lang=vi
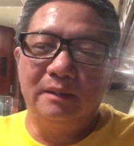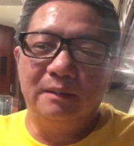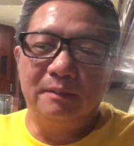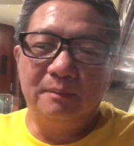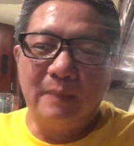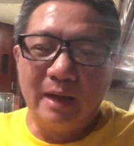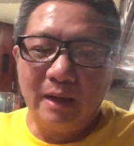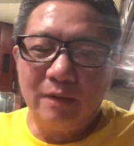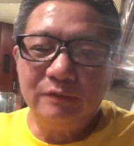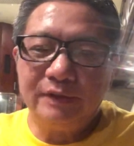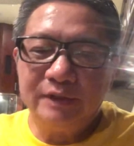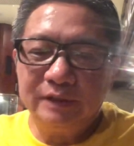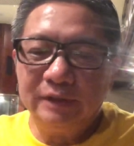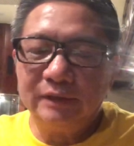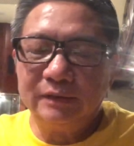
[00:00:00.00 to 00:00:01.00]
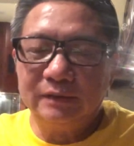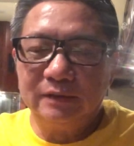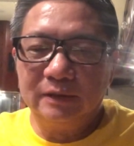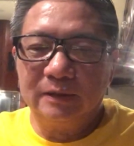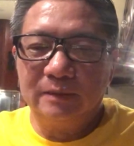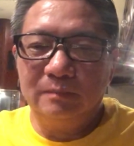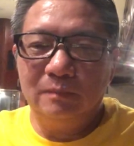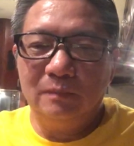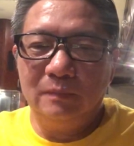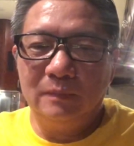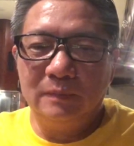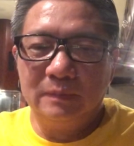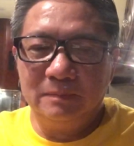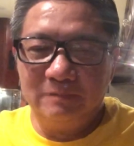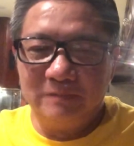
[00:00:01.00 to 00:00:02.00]
báo trước
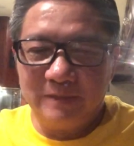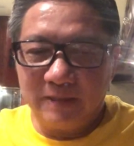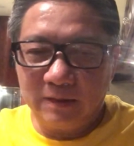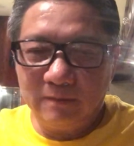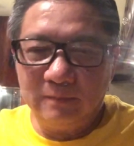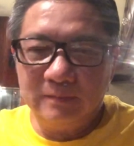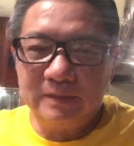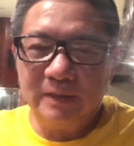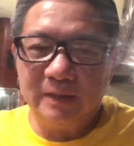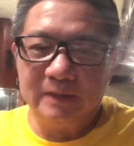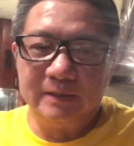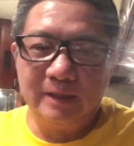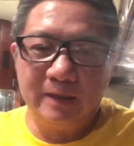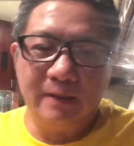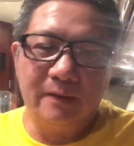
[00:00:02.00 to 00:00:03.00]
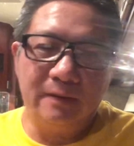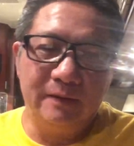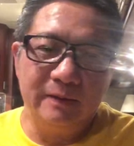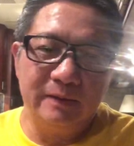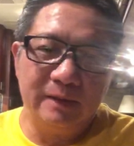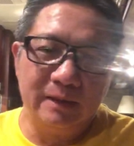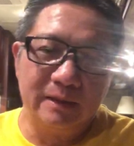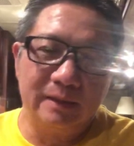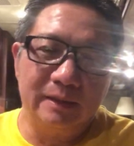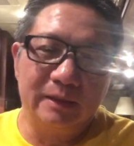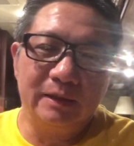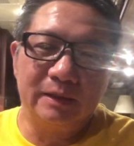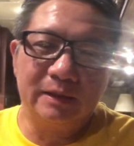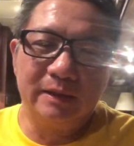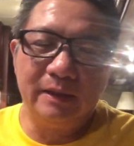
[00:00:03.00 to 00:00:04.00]
sẽ có một sự thay đổi rất là
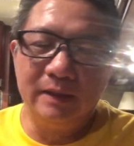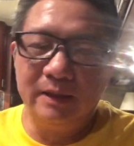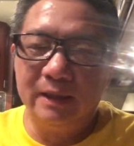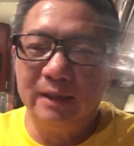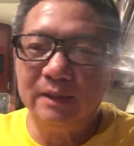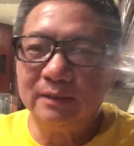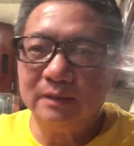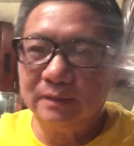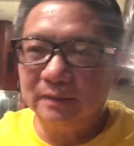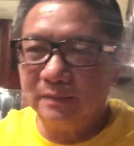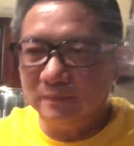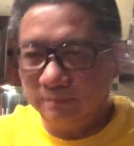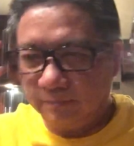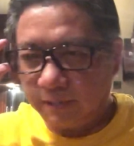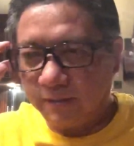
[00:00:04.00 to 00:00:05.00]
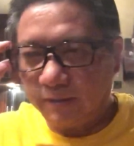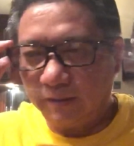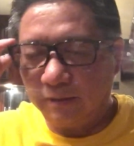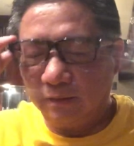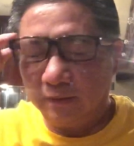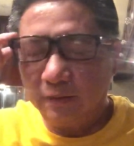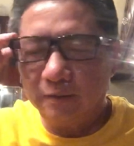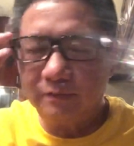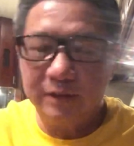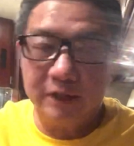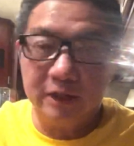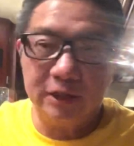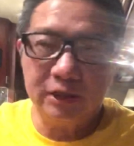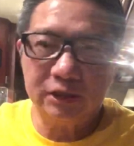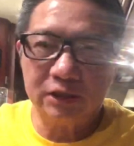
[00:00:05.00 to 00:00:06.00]
cực kỳ lớn mà thay đổi theo chiều
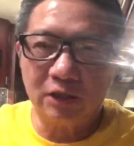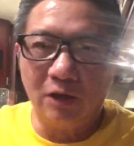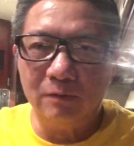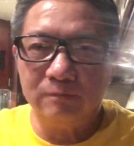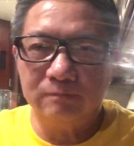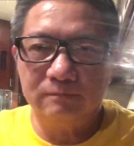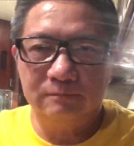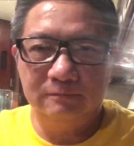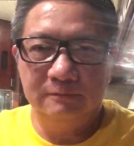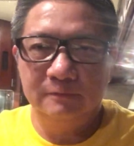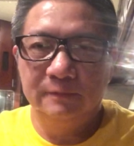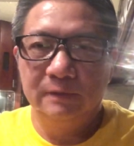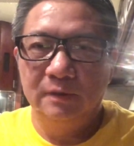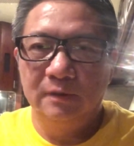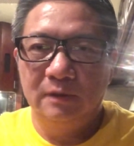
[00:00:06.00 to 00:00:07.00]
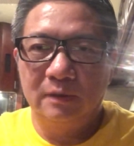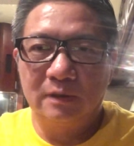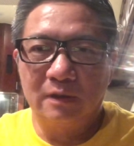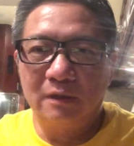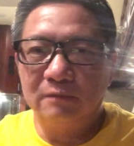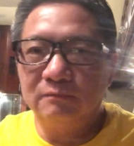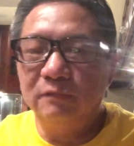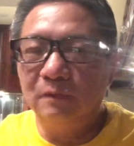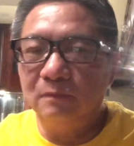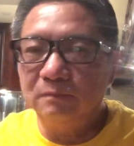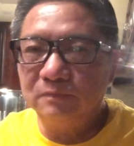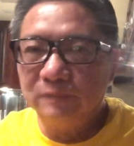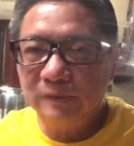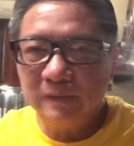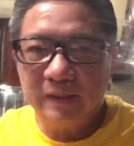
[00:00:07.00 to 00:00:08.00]
hướng tốt rồng
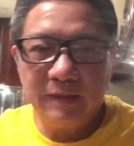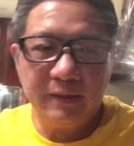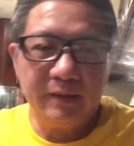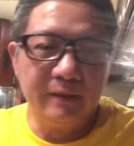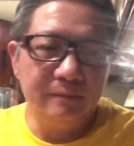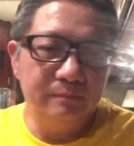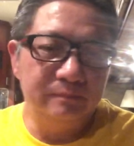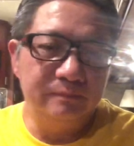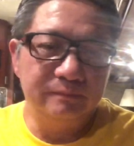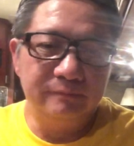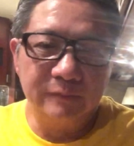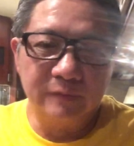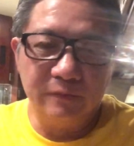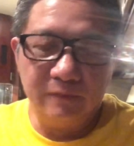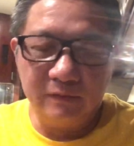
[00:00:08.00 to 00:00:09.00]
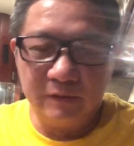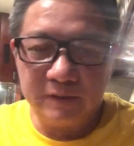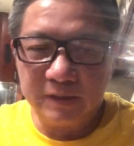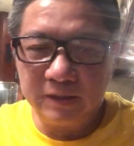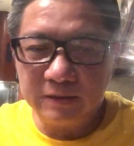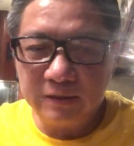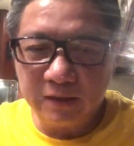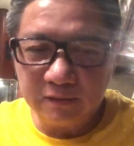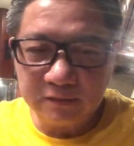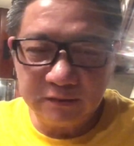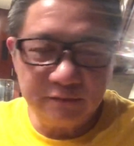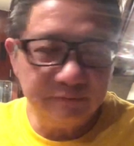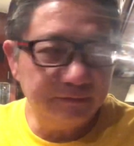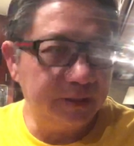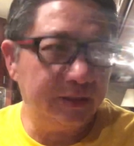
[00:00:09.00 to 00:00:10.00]
phụng xuất hiện của trên đất
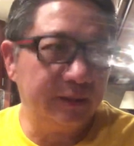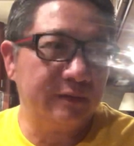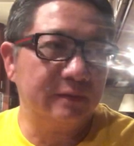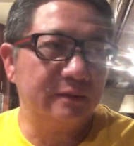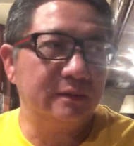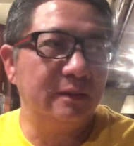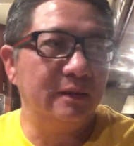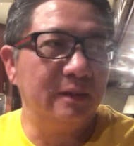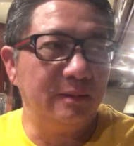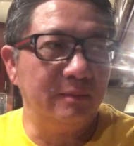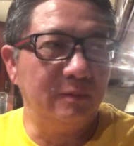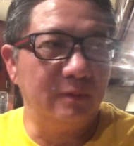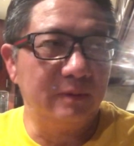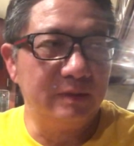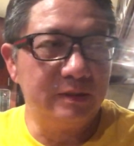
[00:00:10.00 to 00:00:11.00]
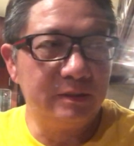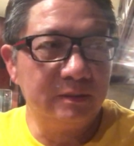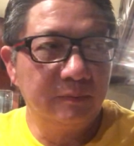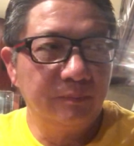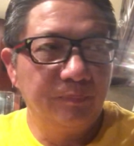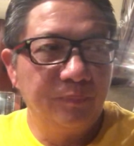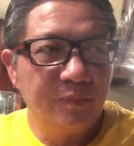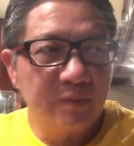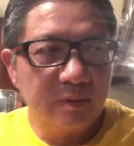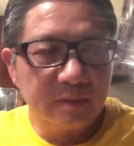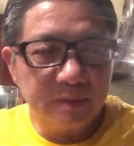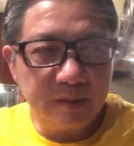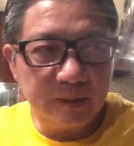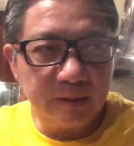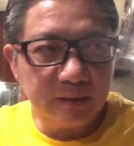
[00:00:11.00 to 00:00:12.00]
nước Việt là một cái
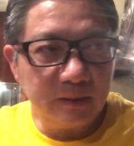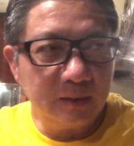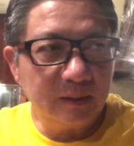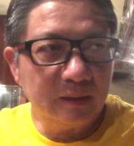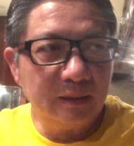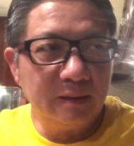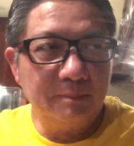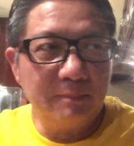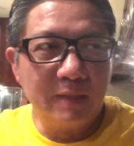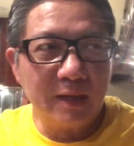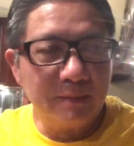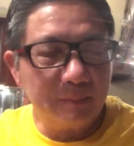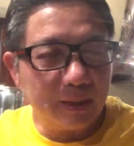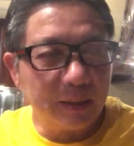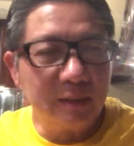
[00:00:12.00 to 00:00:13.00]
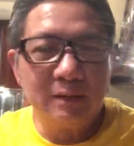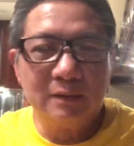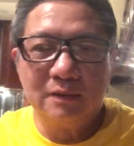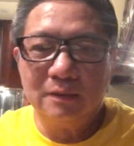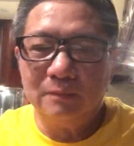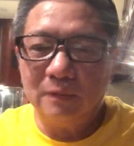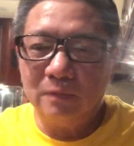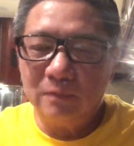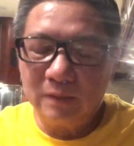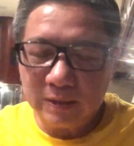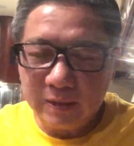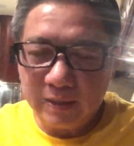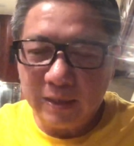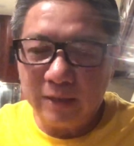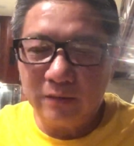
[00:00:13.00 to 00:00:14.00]
chuyện rất là may mắn cho một quốc
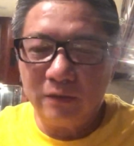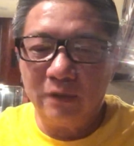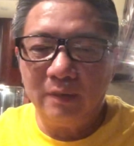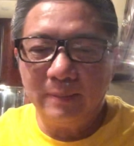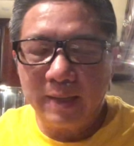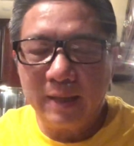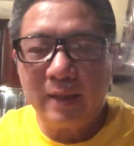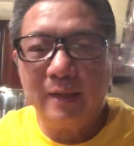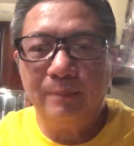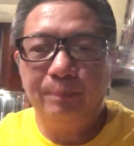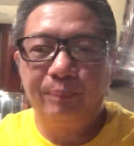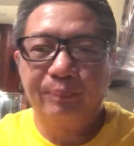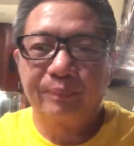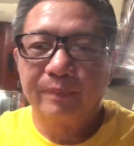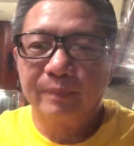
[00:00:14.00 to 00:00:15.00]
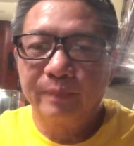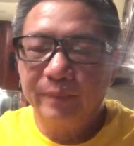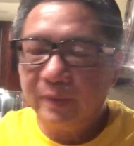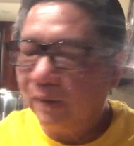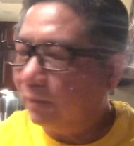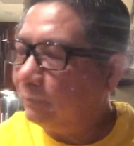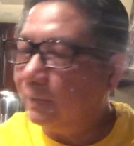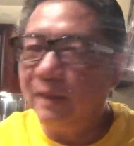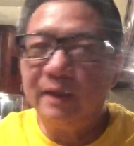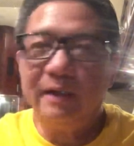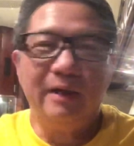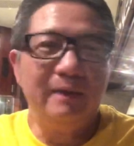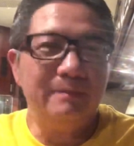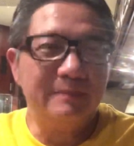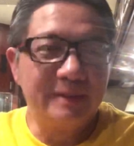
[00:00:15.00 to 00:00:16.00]
gia nhỏ bé chứ không phải
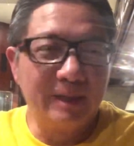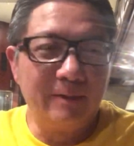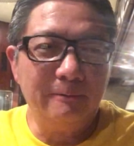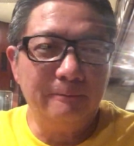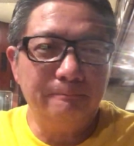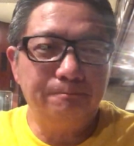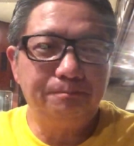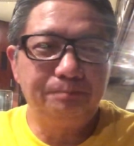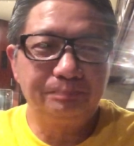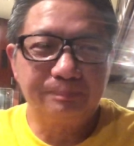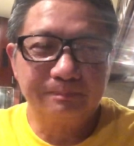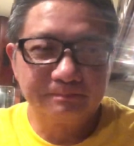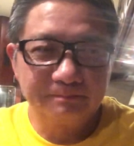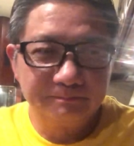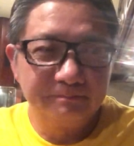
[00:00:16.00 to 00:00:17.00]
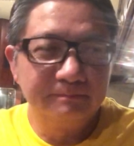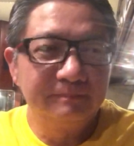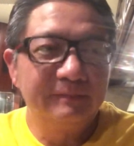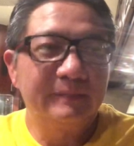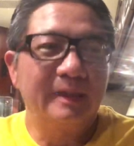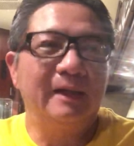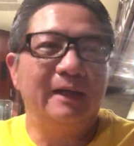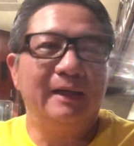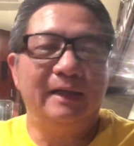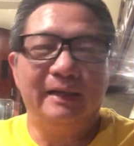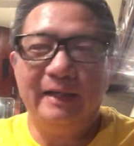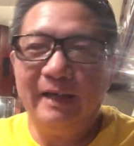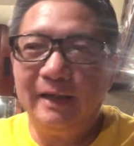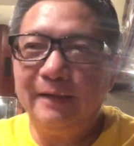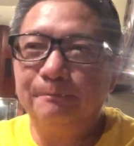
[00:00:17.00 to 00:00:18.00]
điểm xấu đó là
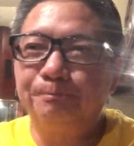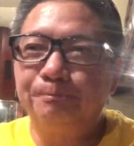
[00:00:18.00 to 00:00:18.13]
vậy